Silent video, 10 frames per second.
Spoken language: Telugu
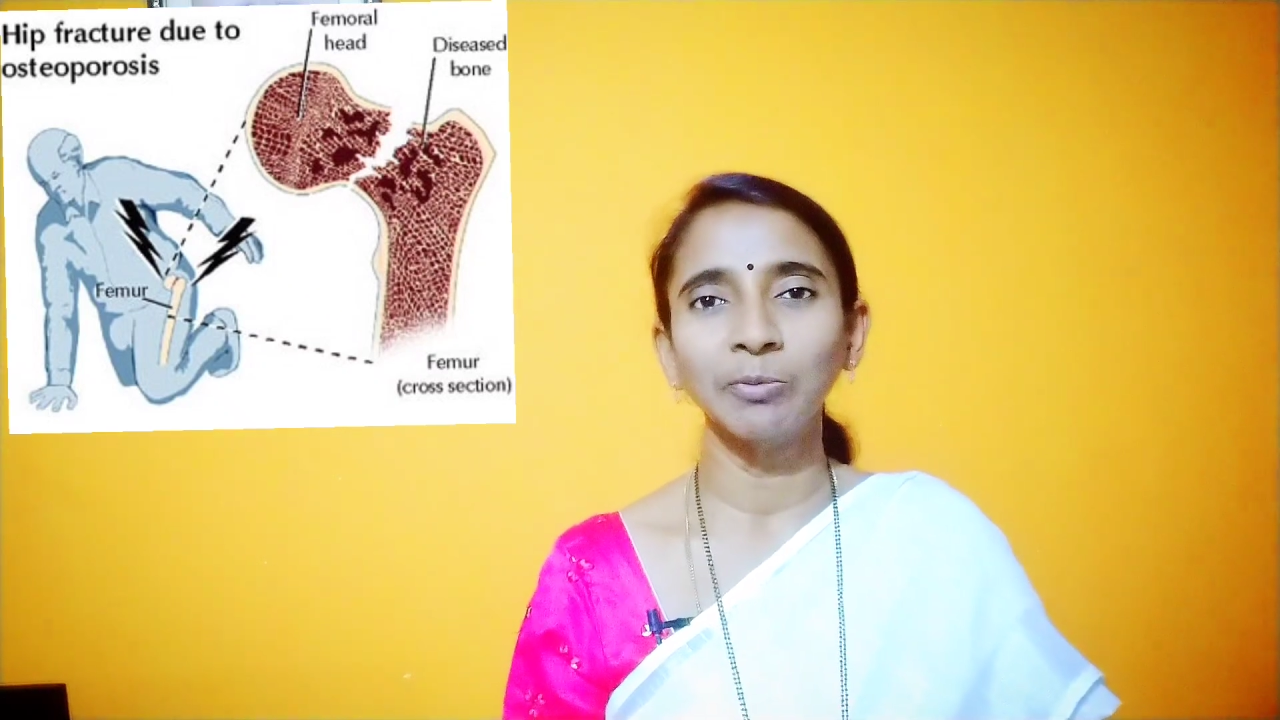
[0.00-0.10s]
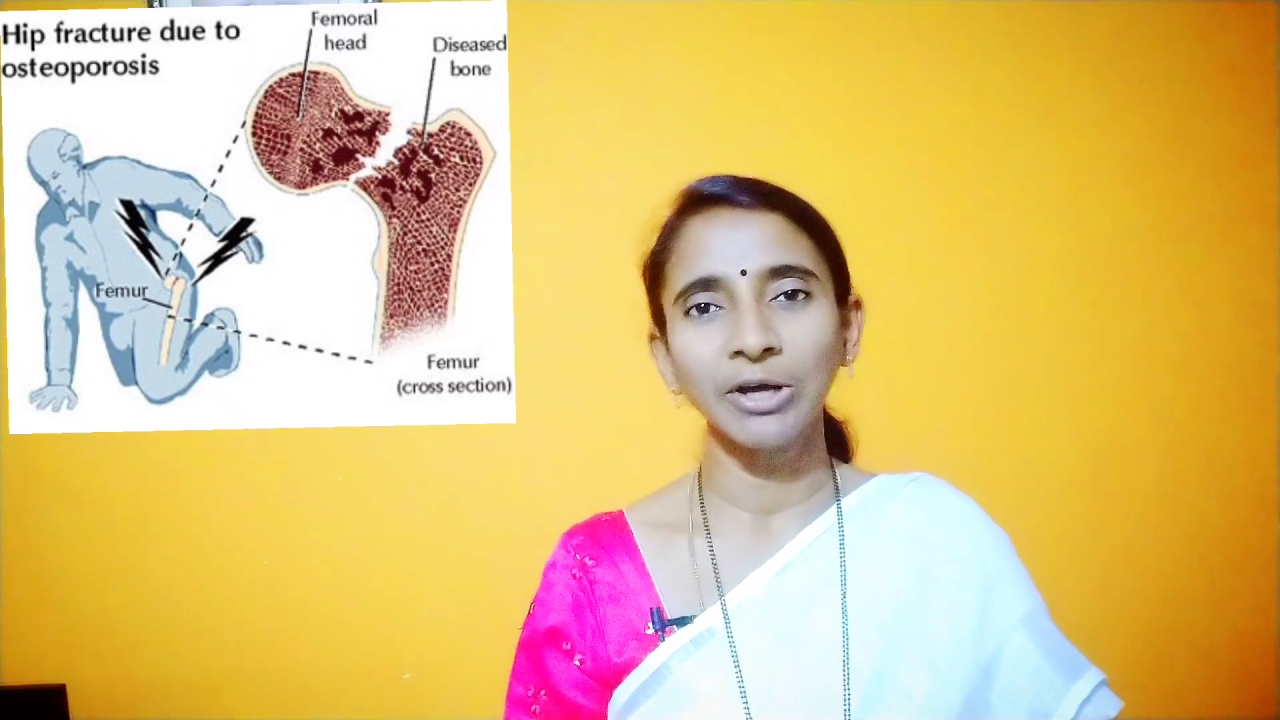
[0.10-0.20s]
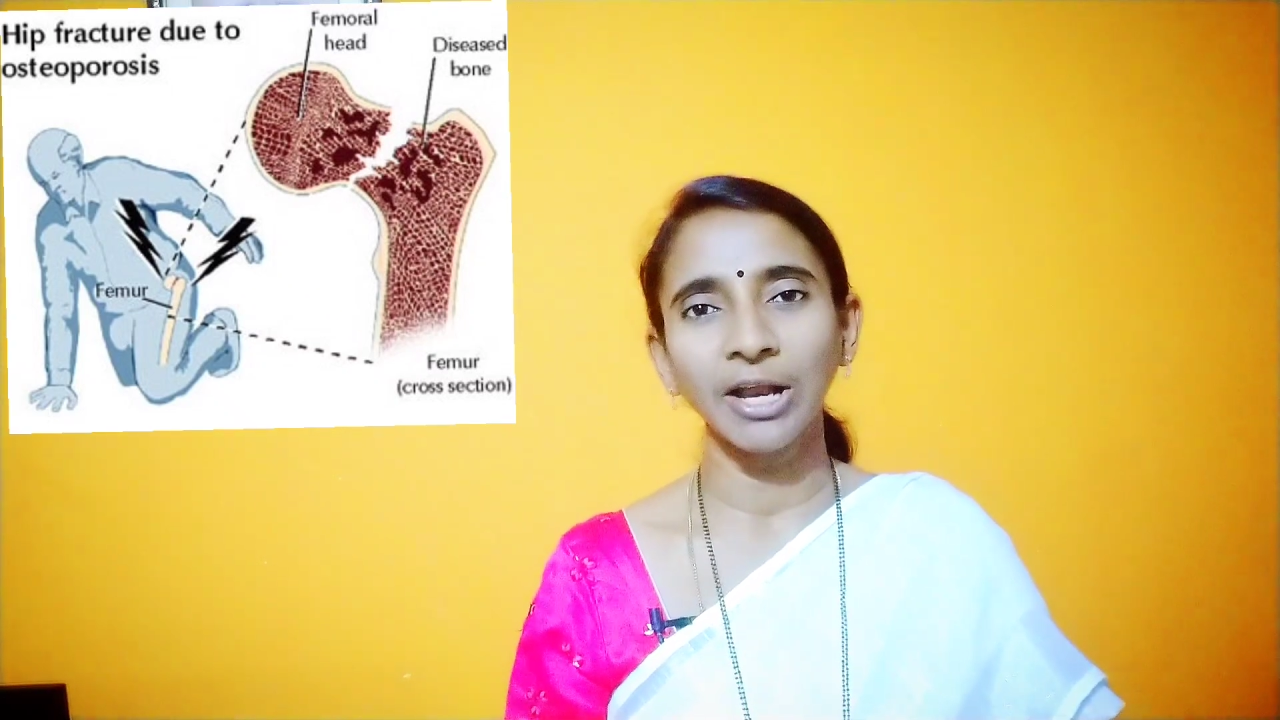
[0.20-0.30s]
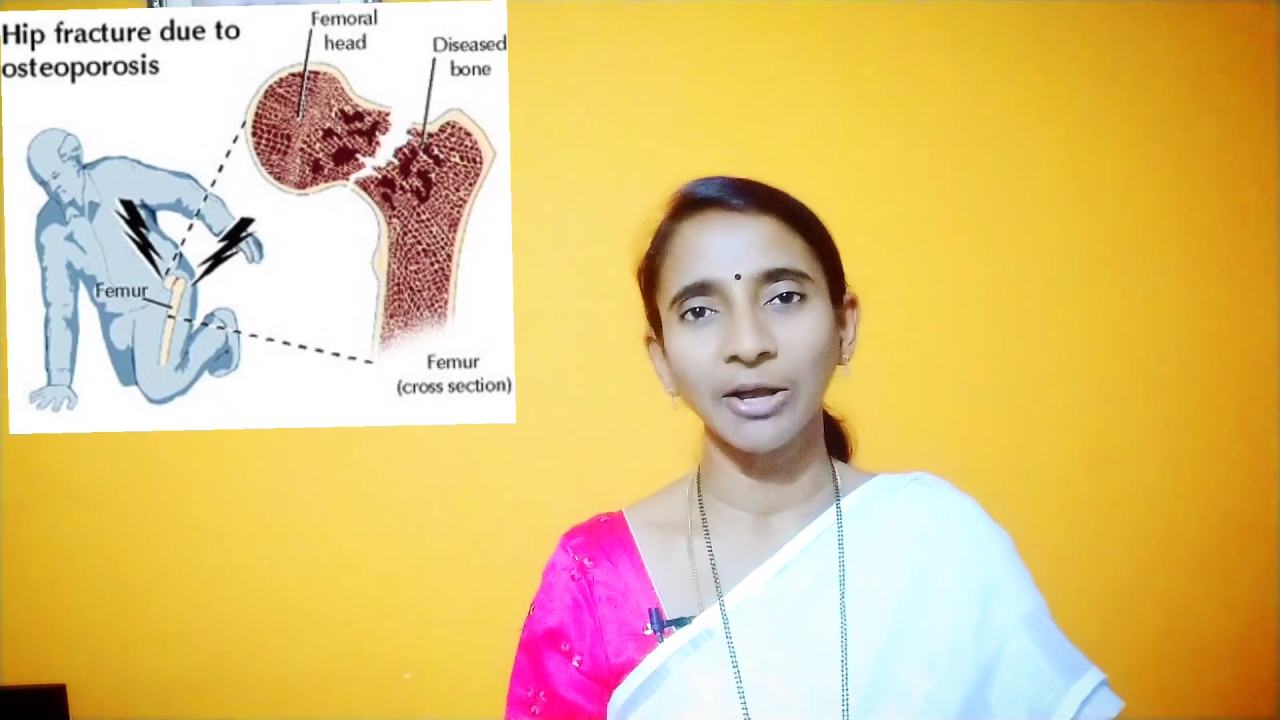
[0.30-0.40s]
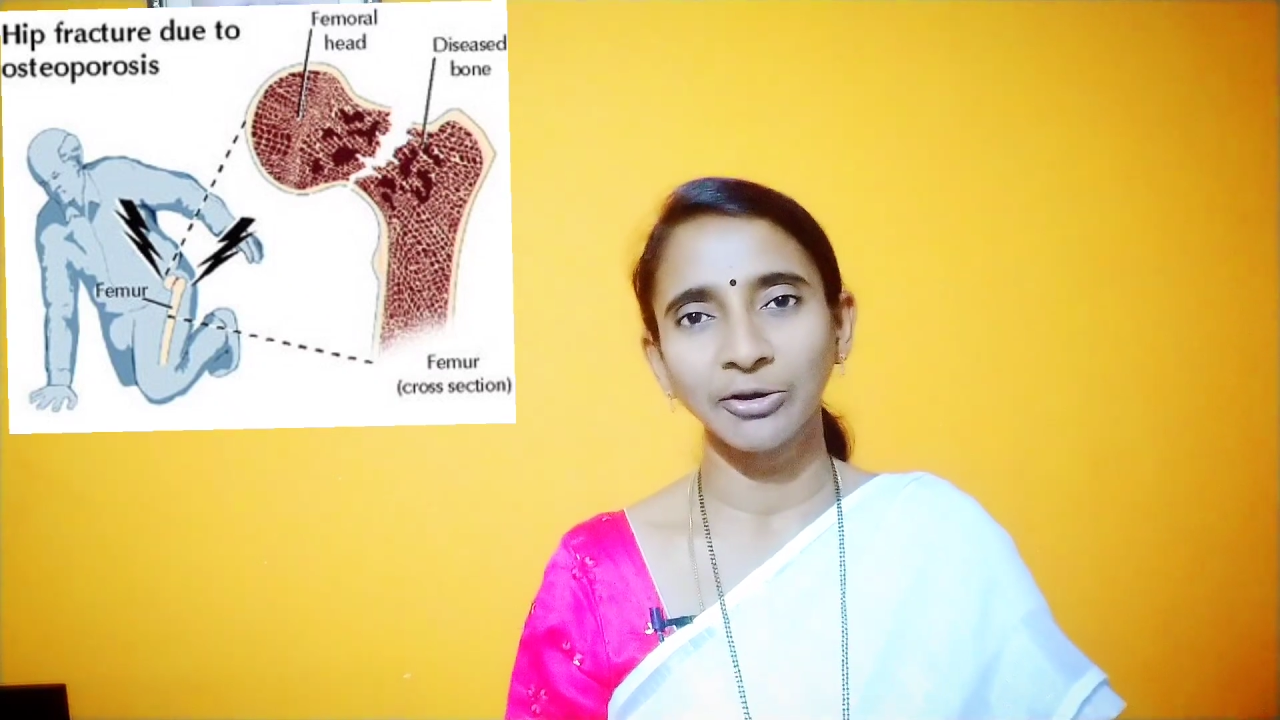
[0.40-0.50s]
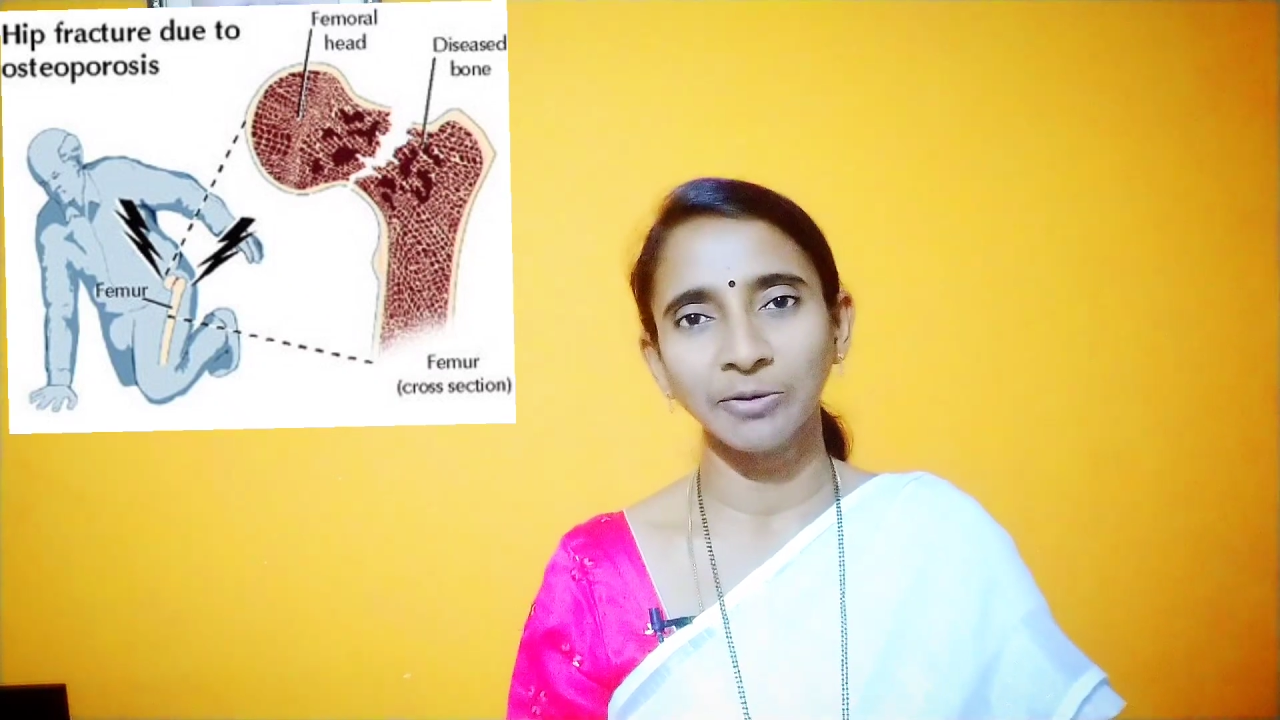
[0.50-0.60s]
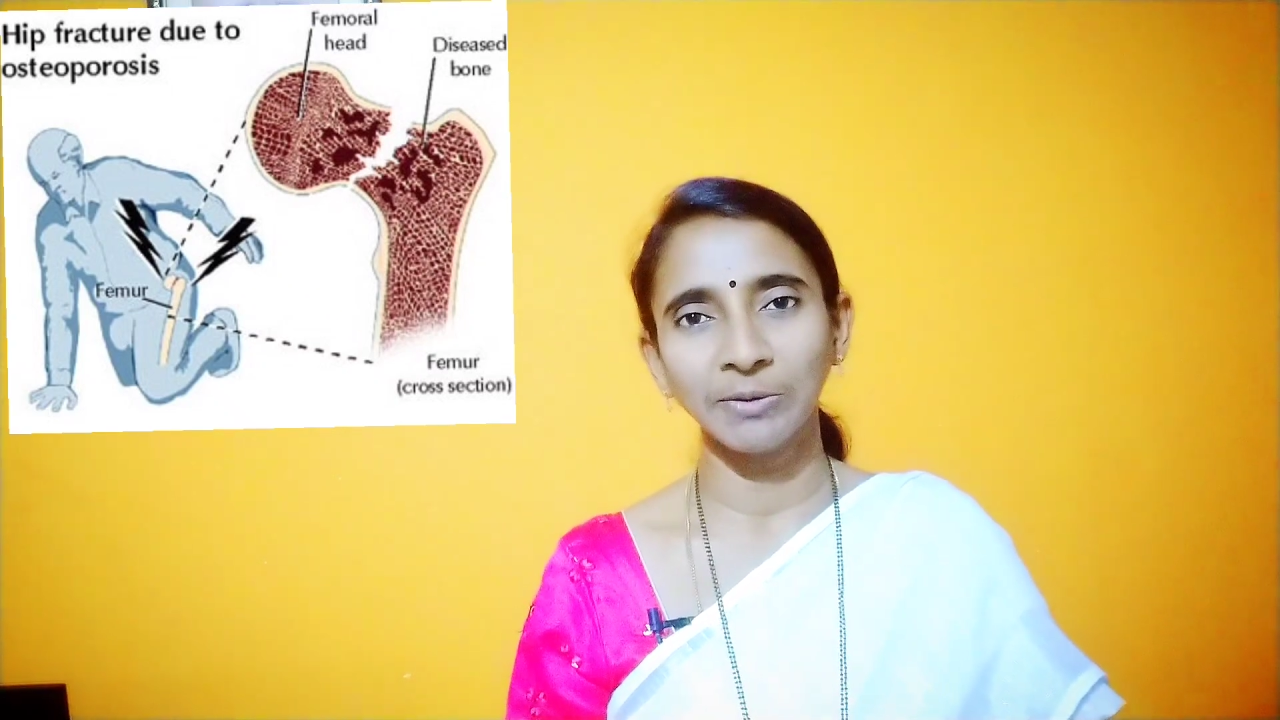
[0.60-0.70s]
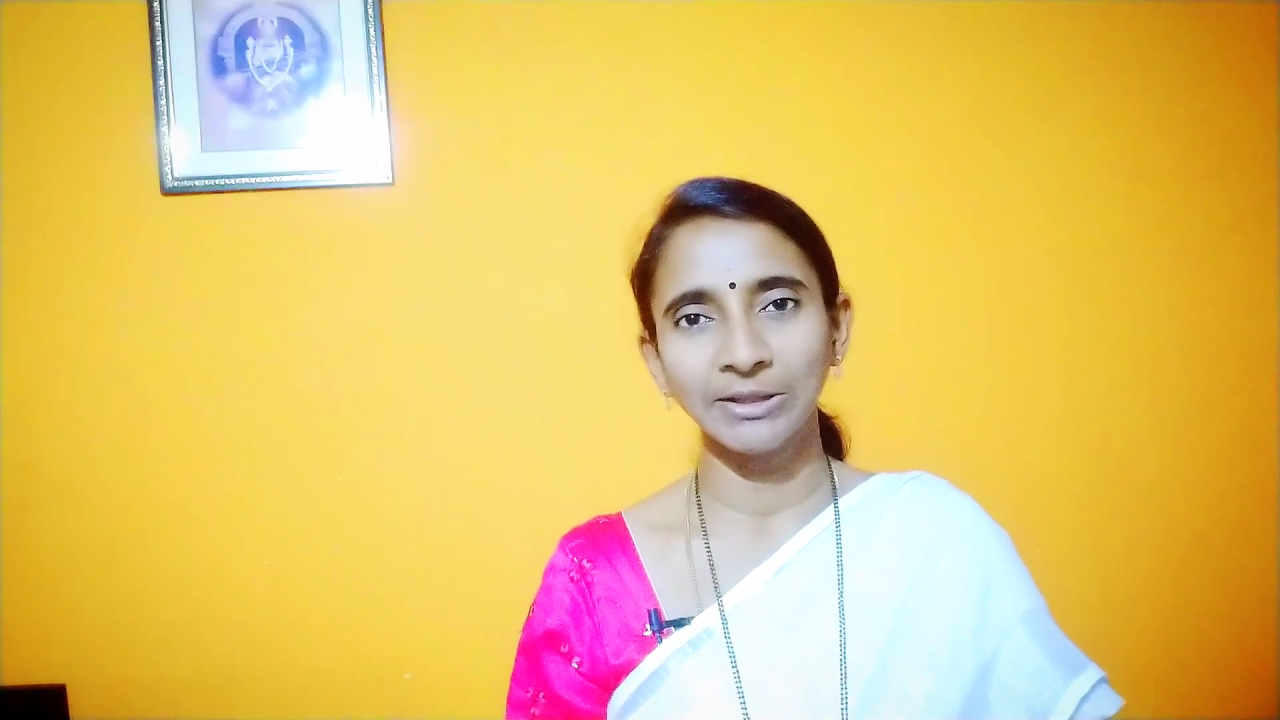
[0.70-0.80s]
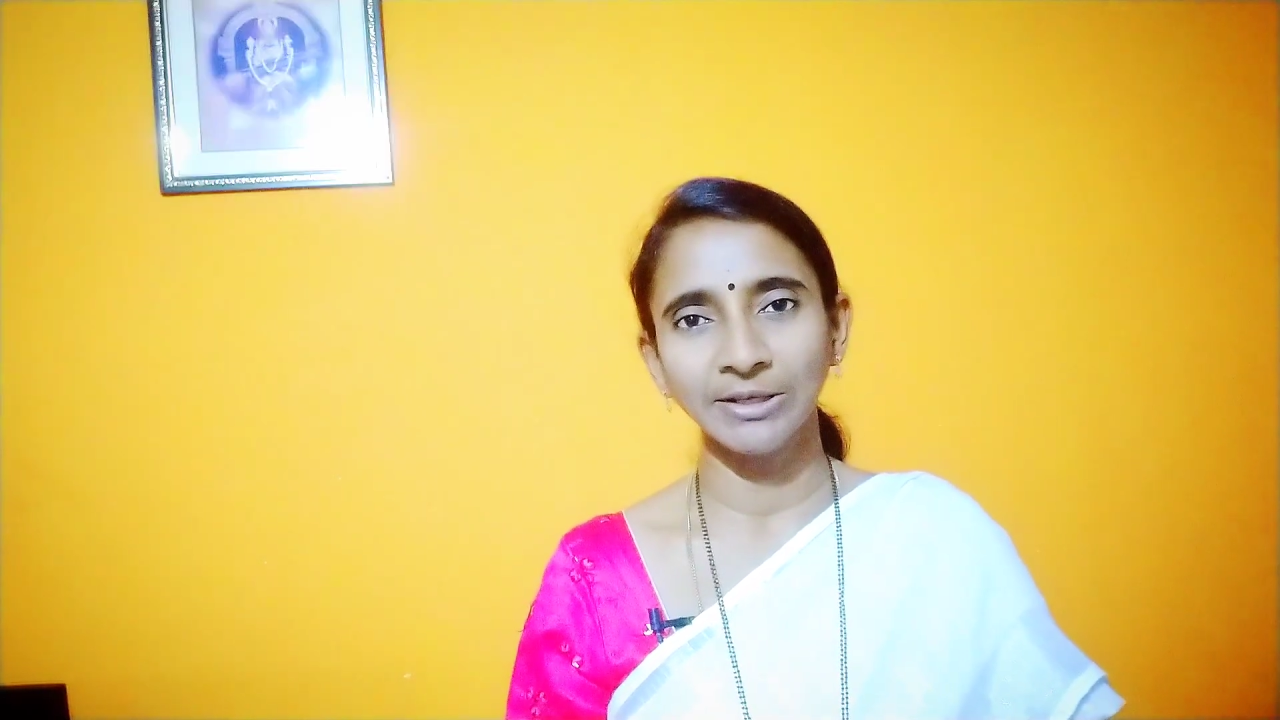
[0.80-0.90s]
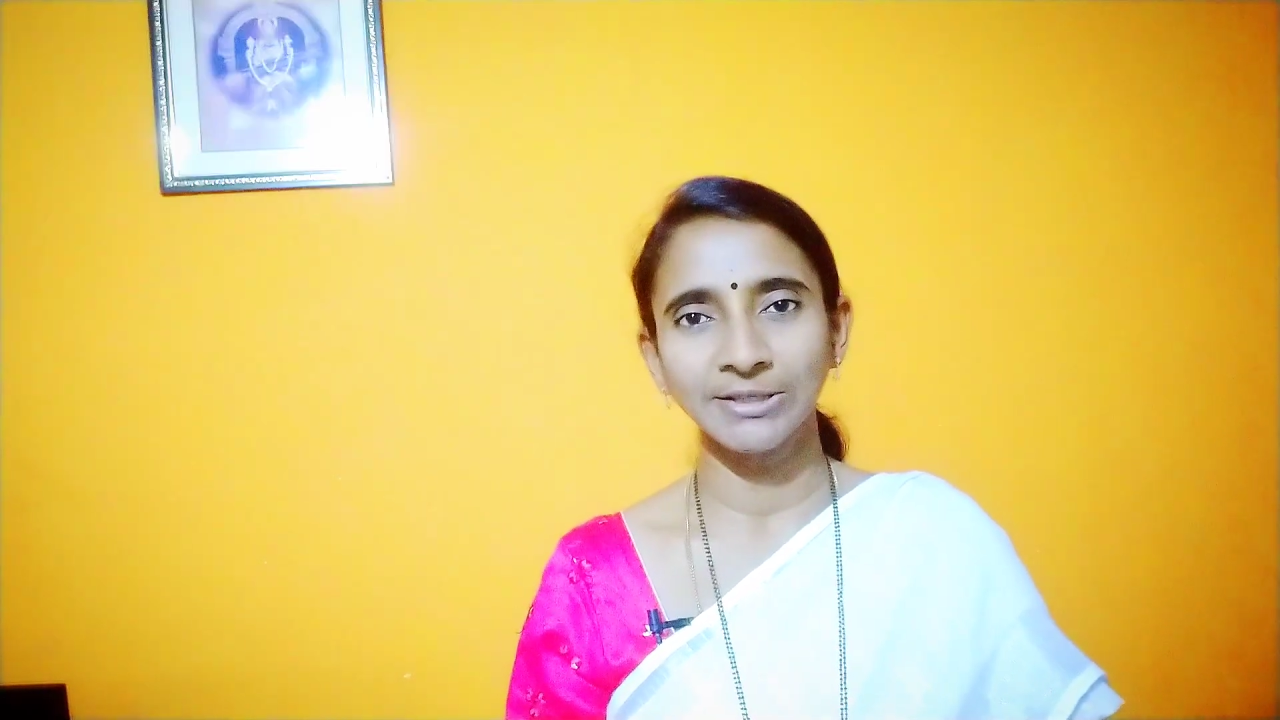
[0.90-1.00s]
ఎముకల ఆరోగ్యం మీద